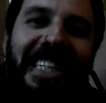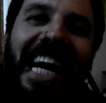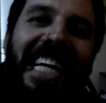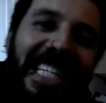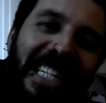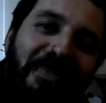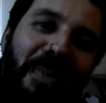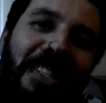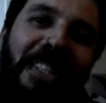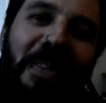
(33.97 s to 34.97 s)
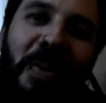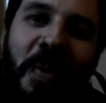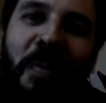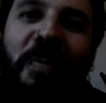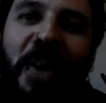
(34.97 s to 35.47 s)
Ah, que é, é, o, é, é,
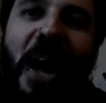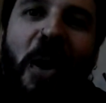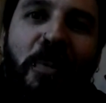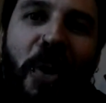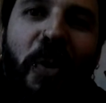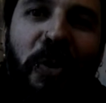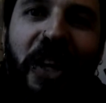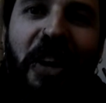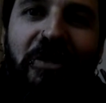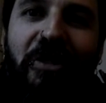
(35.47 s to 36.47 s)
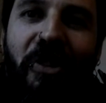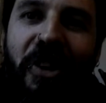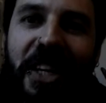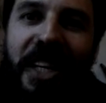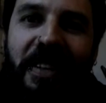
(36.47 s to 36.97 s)
o, é, o,
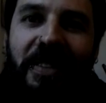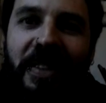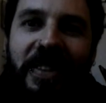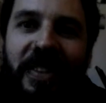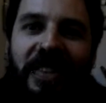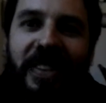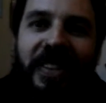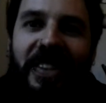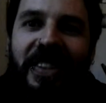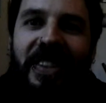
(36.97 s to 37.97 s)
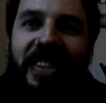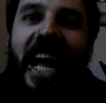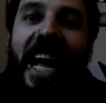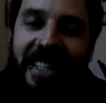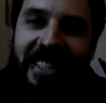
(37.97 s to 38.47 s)
telefone. É o prefixo de Santa Cruz, no
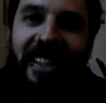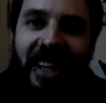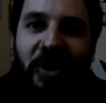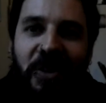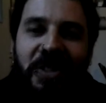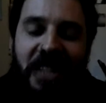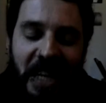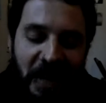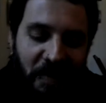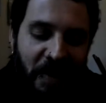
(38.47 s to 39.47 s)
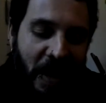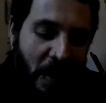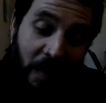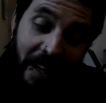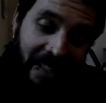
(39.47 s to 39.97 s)
caso. É, de Santa Cruz, é.
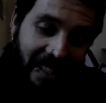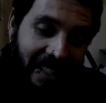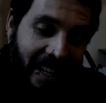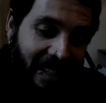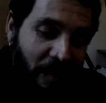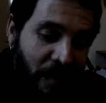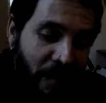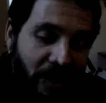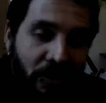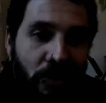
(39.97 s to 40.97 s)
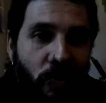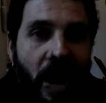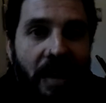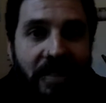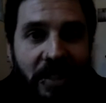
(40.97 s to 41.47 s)
E quem quiser saber mais dos
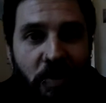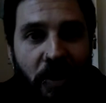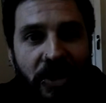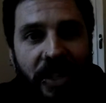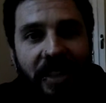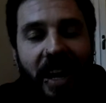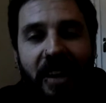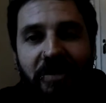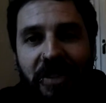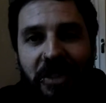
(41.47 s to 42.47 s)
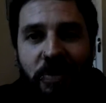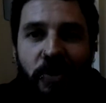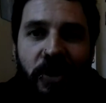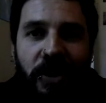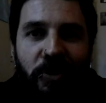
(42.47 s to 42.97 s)
Guaguins, pode entrar lá no
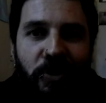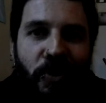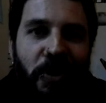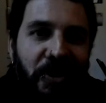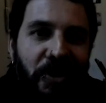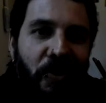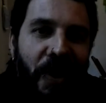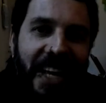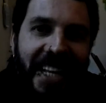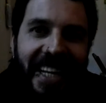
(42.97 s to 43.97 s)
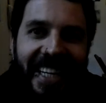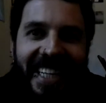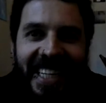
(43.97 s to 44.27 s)
Facebook do Onde Noé, né?